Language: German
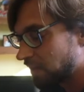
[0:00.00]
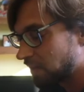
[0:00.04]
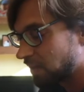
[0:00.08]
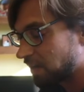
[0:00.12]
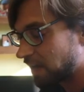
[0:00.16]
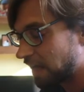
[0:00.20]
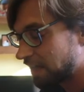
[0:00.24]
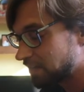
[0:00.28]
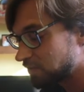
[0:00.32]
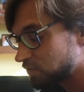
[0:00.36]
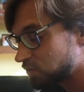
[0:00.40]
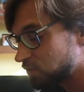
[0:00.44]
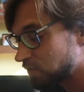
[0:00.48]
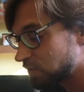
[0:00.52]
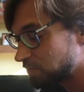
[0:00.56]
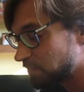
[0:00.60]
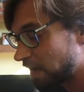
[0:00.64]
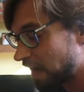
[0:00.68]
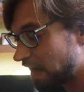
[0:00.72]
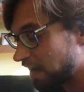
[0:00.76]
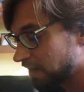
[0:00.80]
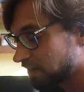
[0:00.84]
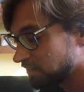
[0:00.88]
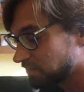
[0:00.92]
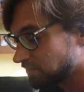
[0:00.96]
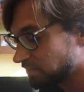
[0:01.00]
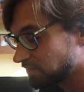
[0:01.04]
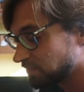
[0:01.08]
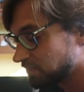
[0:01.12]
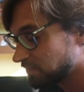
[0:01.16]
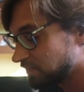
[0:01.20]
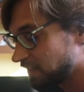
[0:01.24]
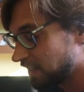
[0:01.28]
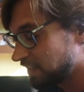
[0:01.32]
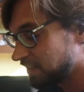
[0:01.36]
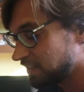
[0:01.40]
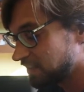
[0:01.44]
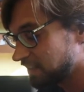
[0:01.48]
kann es natürlich machen.
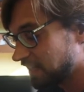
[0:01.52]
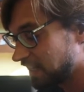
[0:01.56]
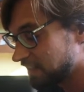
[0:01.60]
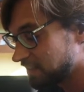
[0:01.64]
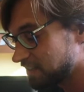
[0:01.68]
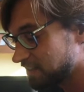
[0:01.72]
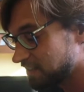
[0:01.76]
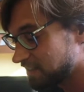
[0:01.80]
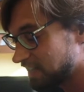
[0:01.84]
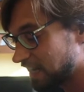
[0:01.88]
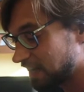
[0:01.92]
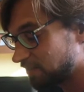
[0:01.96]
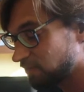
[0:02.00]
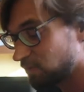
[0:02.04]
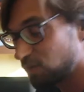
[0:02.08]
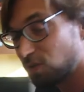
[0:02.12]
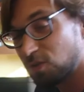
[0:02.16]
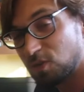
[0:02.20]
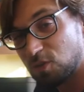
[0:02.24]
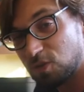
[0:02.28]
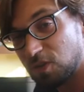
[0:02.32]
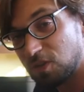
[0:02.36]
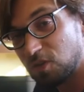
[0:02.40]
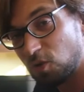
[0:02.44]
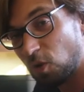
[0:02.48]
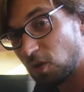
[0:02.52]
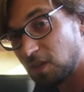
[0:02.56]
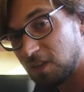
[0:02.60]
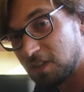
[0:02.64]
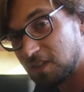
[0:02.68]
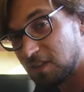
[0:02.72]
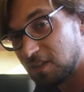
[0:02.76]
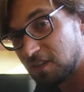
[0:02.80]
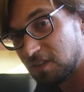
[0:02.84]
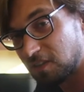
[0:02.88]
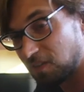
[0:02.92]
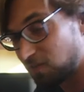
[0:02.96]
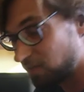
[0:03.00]
Weil jetzt zeigen wir natürlich noch
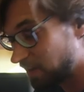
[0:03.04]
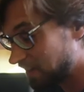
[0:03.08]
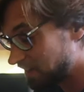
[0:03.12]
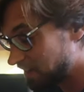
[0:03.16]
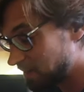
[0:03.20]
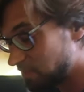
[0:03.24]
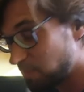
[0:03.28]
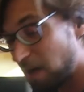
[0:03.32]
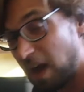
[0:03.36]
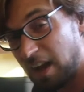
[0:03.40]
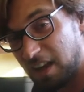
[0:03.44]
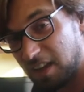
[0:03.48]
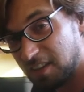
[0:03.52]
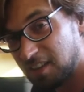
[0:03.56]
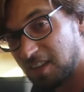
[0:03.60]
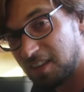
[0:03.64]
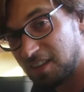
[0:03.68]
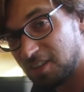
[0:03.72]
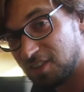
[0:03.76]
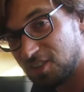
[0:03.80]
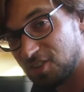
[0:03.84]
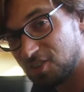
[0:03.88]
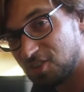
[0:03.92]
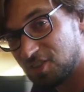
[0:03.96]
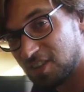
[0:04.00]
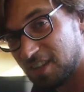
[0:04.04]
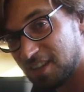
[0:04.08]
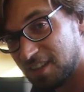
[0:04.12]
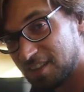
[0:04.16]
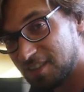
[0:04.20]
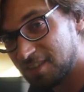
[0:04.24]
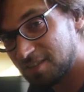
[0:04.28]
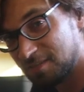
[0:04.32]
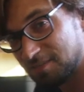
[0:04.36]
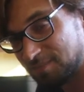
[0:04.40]
nicht, welche Marke dahinter steckt.